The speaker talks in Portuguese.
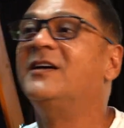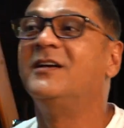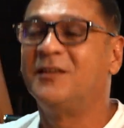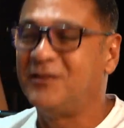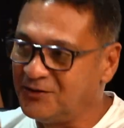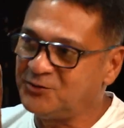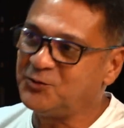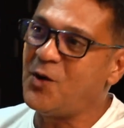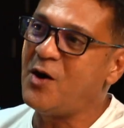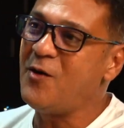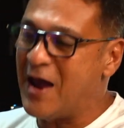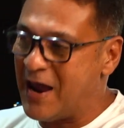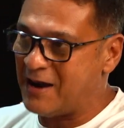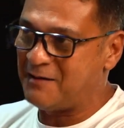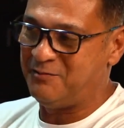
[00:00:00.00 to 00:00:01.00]
Isso é o
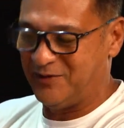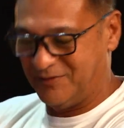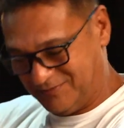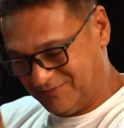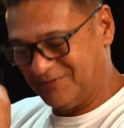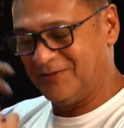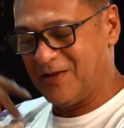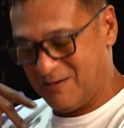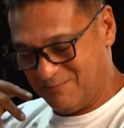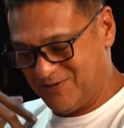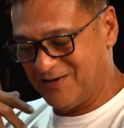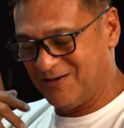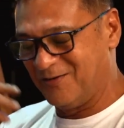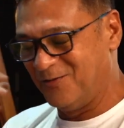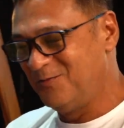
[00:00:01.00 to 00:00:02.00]
rap, na
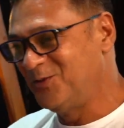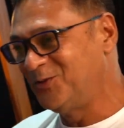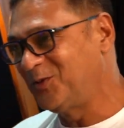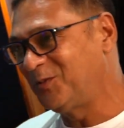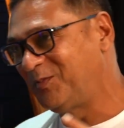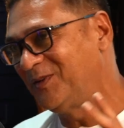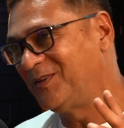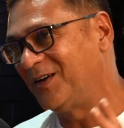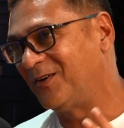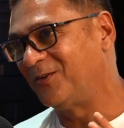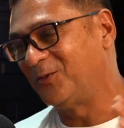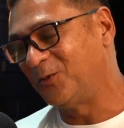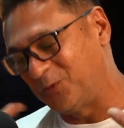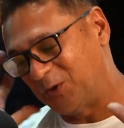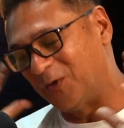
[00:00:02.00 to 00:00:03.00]
minha humilde opinião,
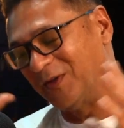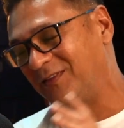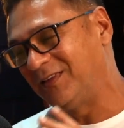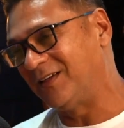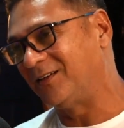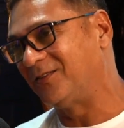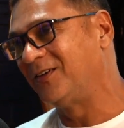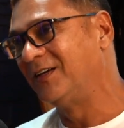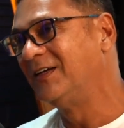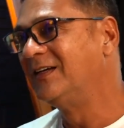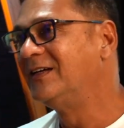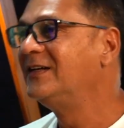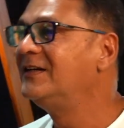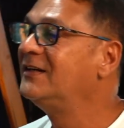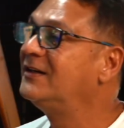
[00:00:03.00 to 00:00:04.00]
do que eu entendo. Claro,
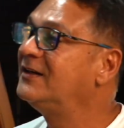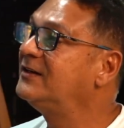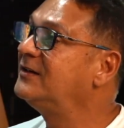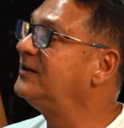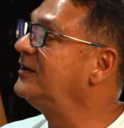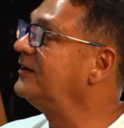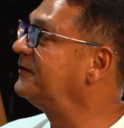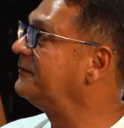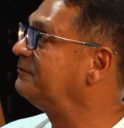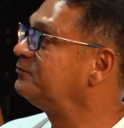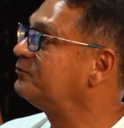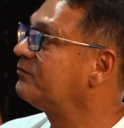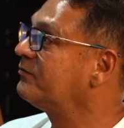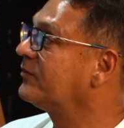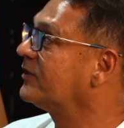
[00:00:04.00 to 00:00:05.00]
claro. E
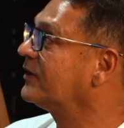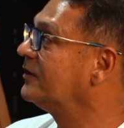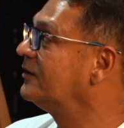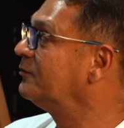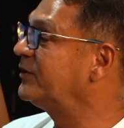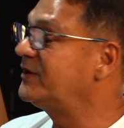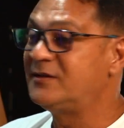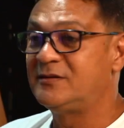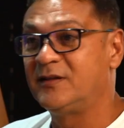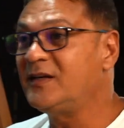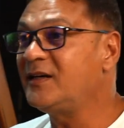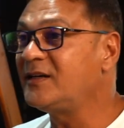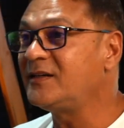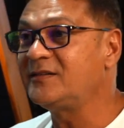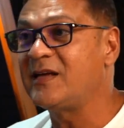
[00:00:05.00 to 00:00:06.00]

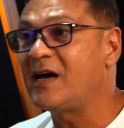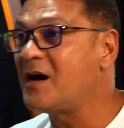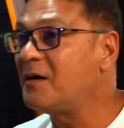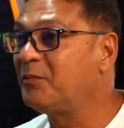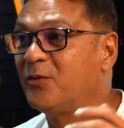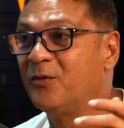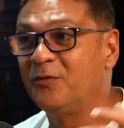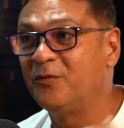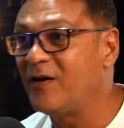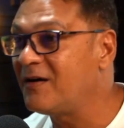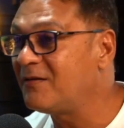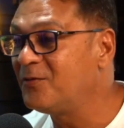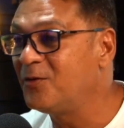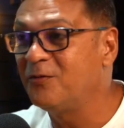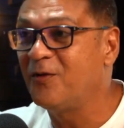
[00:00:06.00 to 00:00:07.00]
Princesa, por
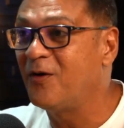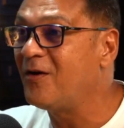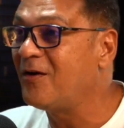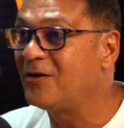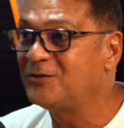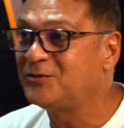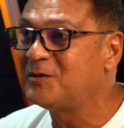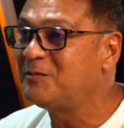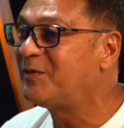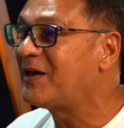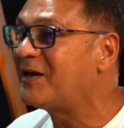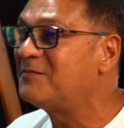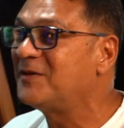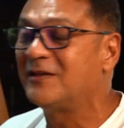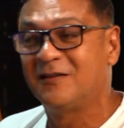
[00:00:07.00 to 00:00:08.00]
favor, volte
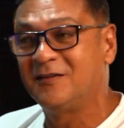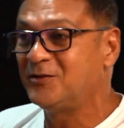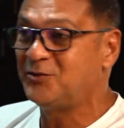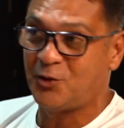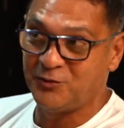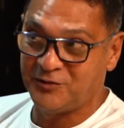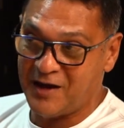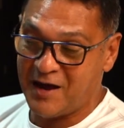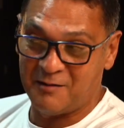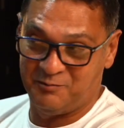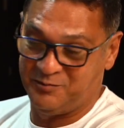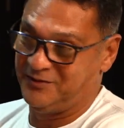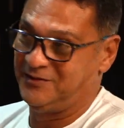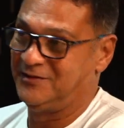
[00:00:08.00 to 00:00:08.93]
pra mim. Isso é o trap.